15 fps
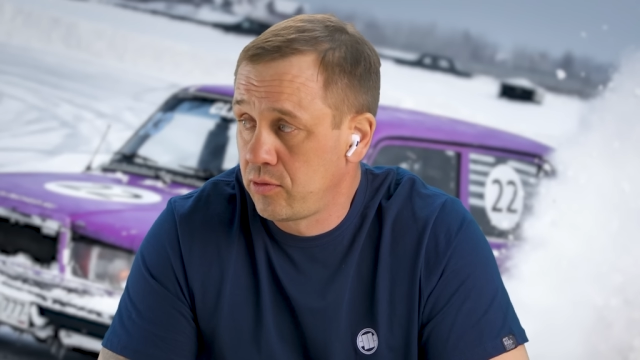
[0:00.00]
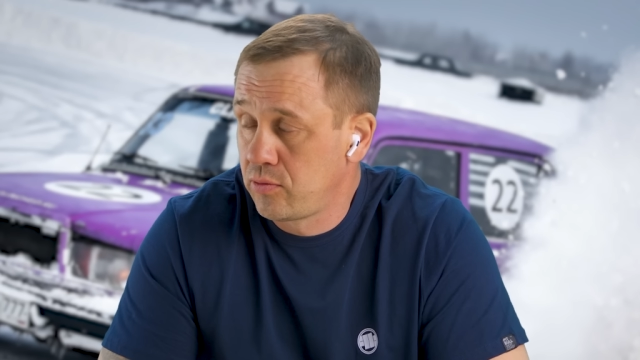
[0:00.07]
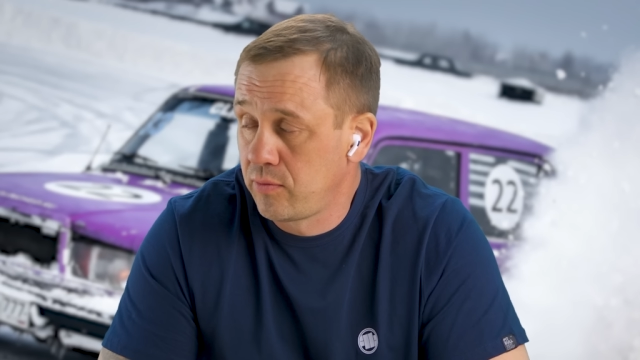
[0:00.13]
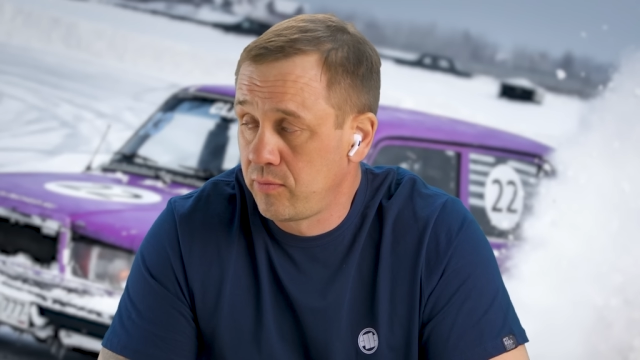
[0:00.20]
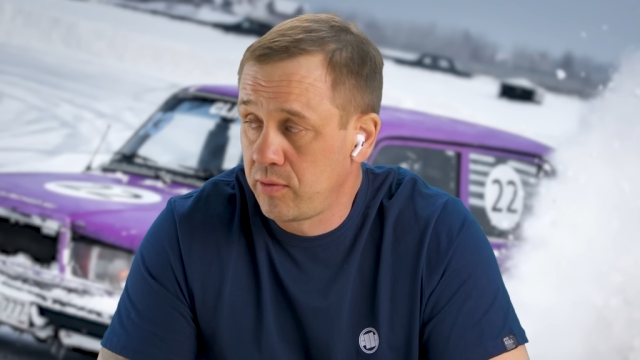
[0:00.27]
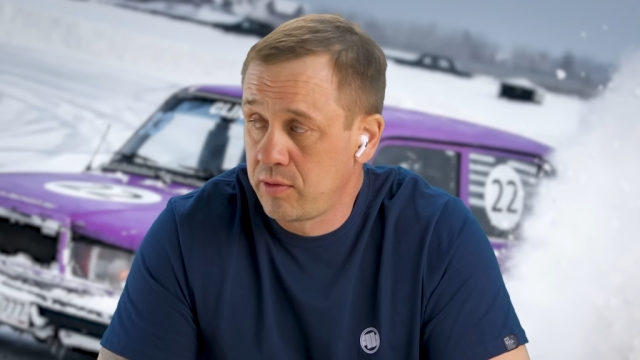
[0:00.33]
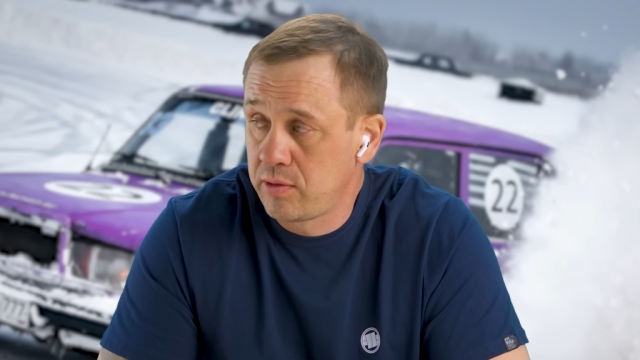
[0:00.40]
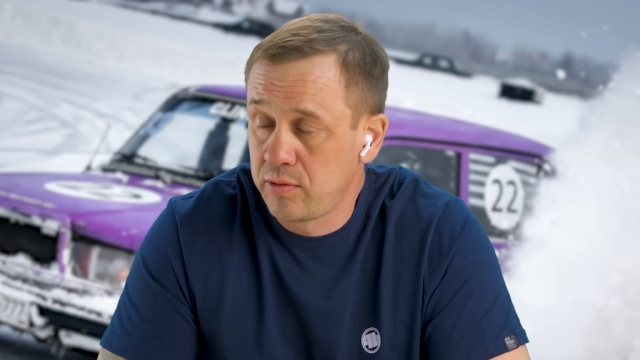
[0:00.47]
что
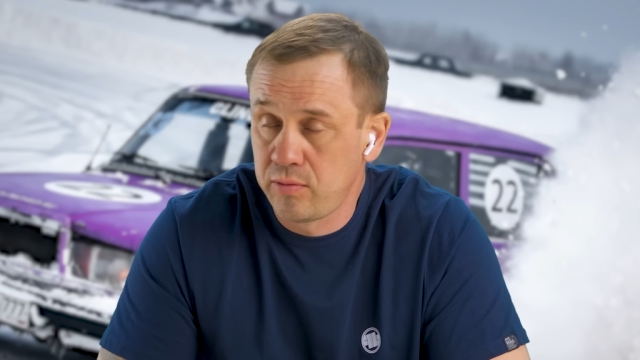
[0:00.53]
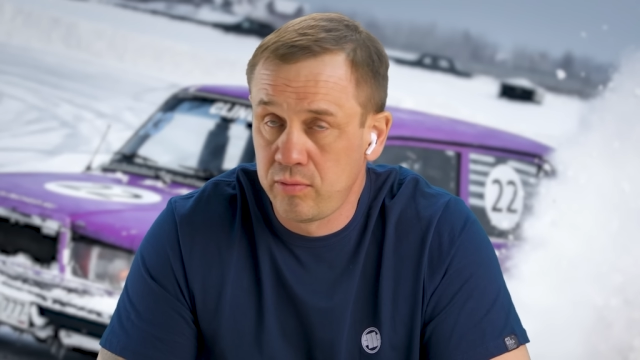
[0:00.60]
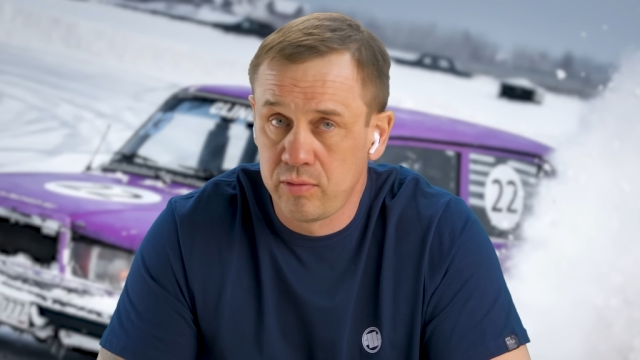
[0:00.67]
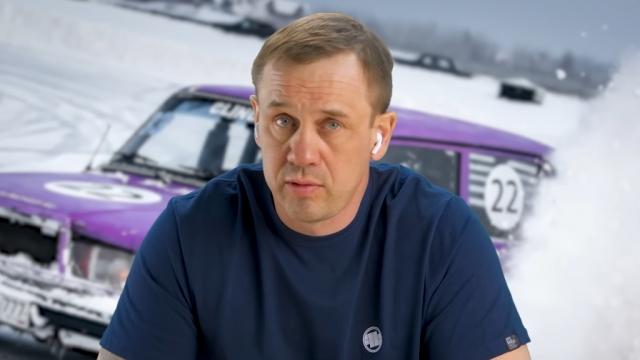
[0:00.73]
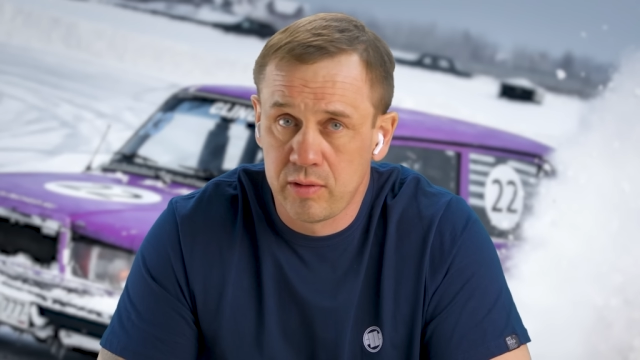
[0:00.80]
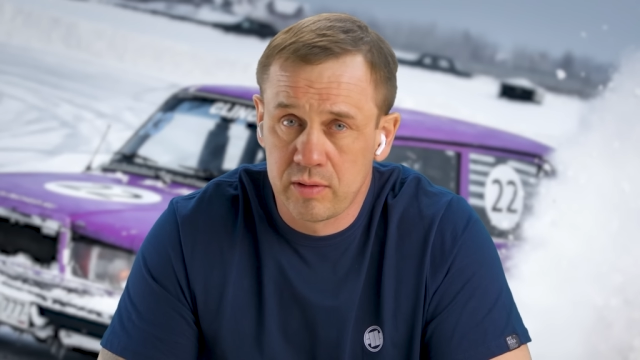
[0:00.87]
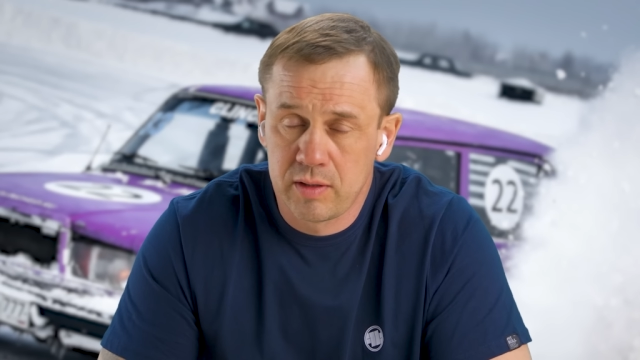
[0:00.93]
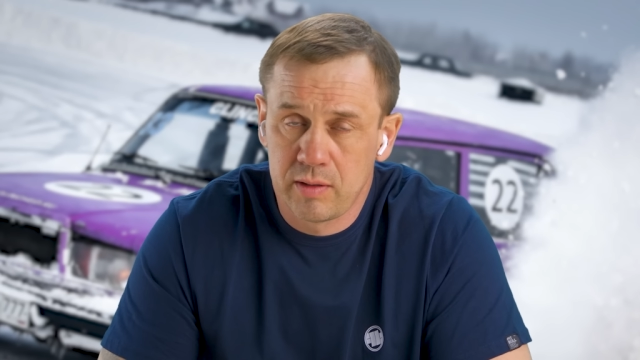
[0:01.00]

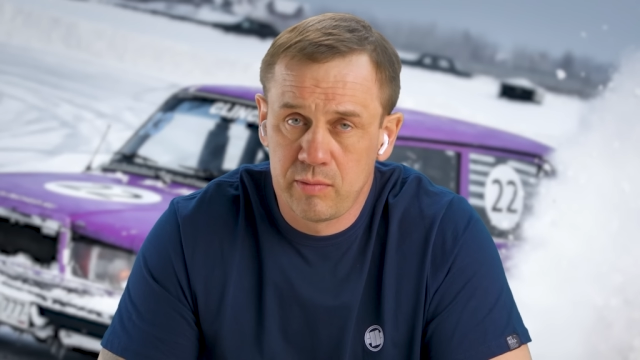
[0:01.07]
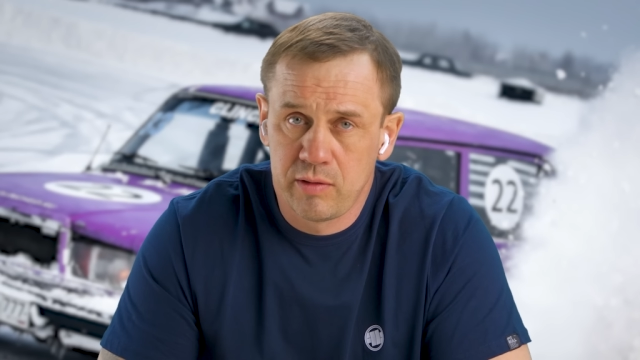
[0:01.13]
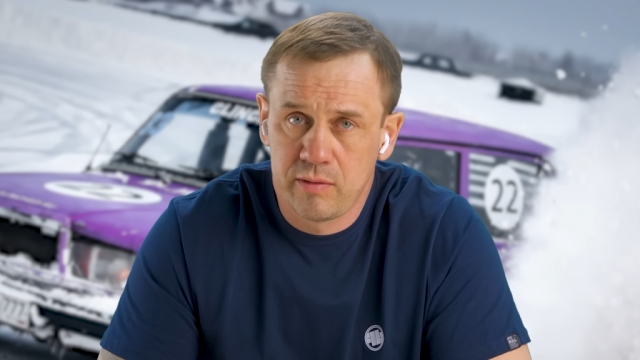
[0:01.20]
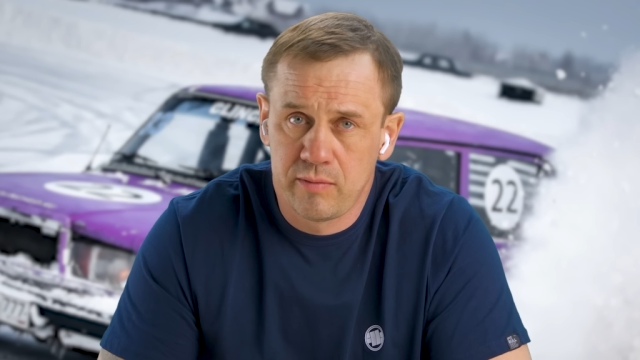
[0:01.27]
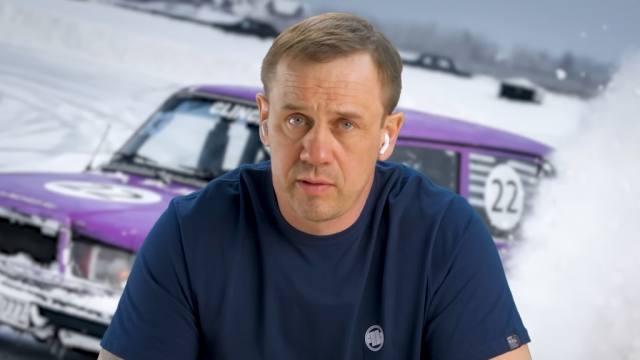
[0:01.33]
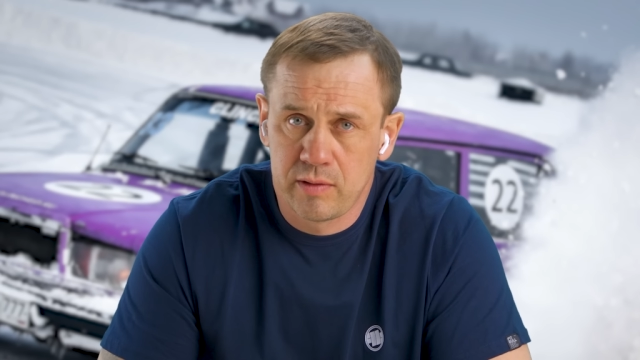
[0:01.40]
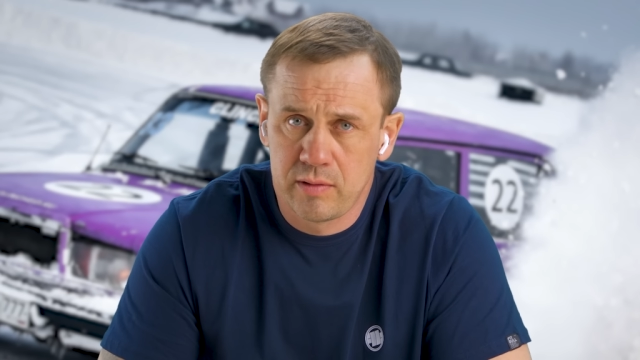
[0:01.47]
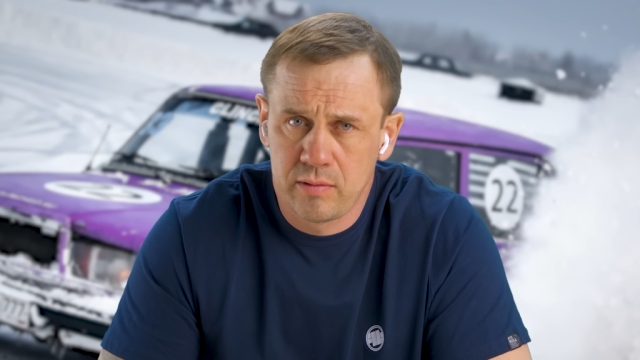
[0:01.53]
фиксируете, а сами не
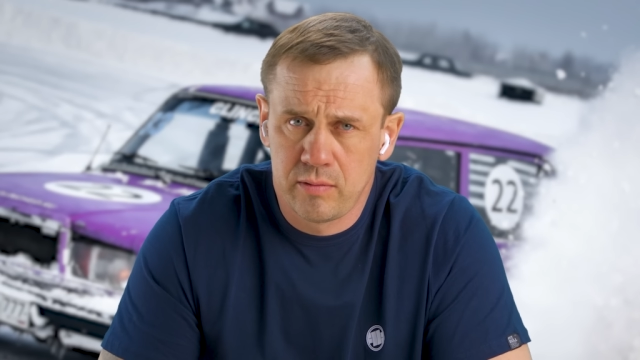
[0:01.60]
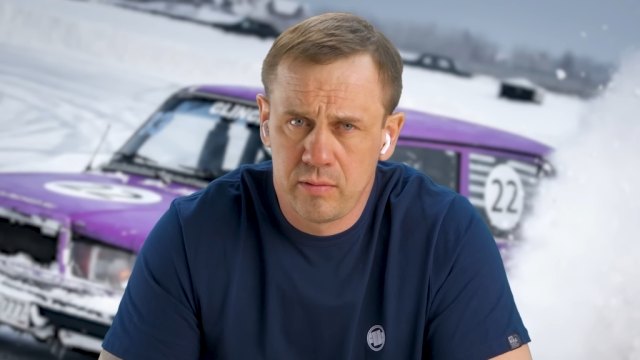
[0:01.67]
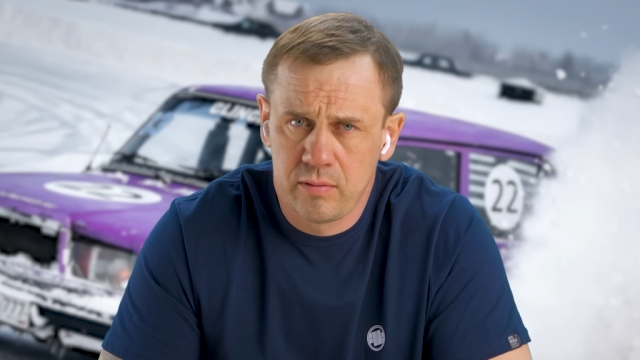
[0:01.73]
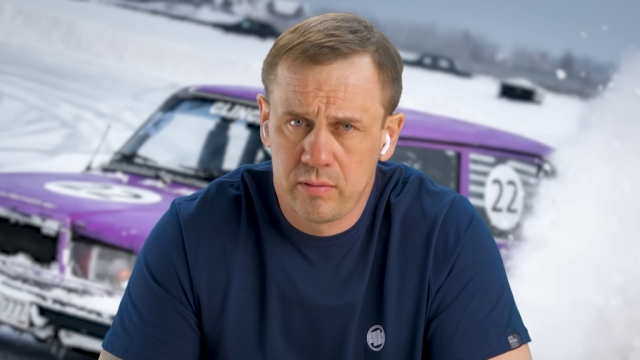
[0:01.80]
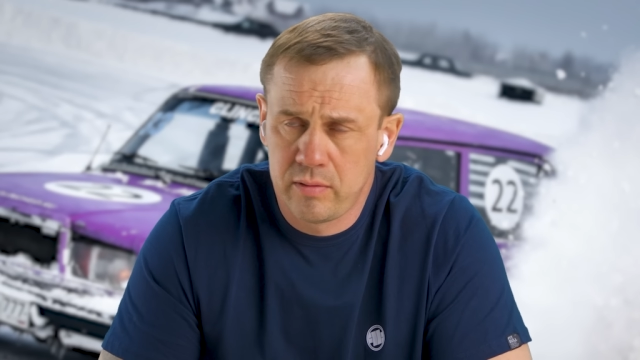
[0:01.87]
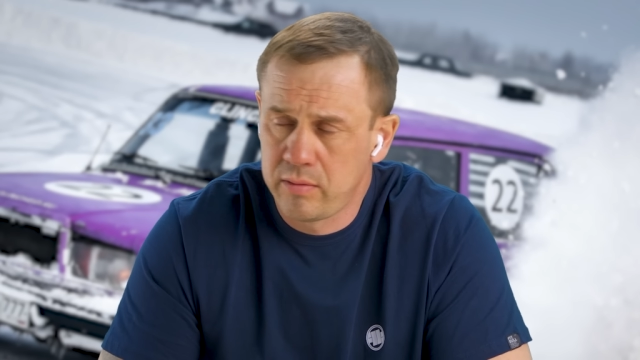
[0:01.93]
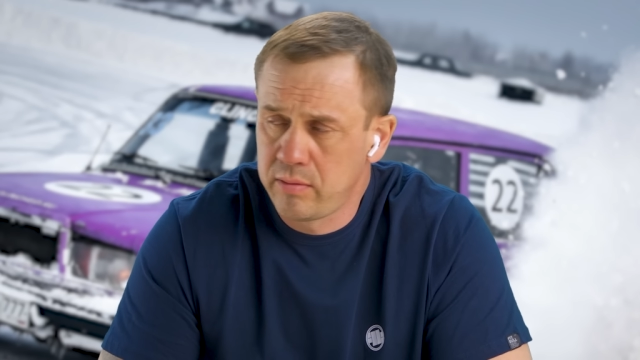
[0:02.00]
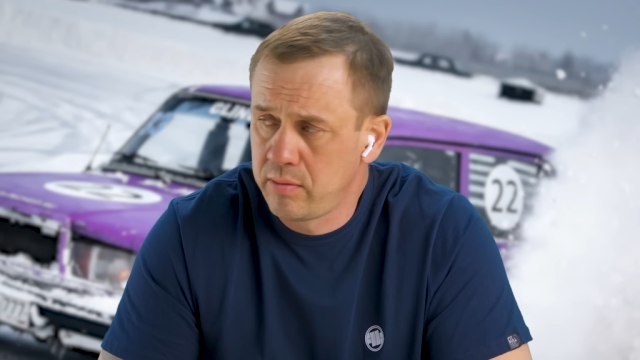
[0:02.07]

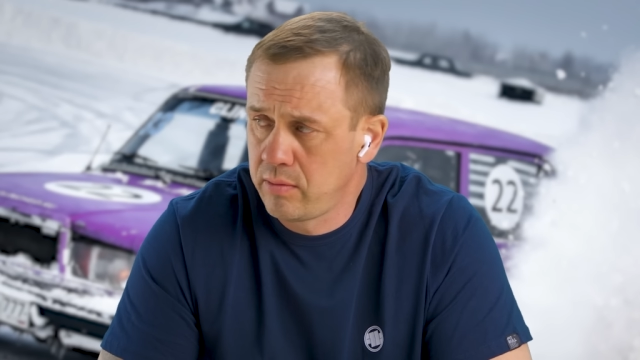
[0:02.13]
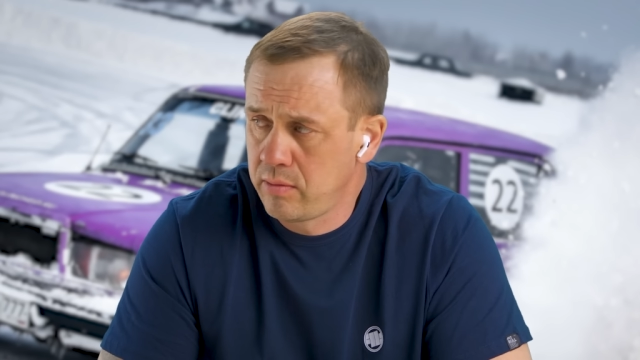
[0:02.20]
фиксируете?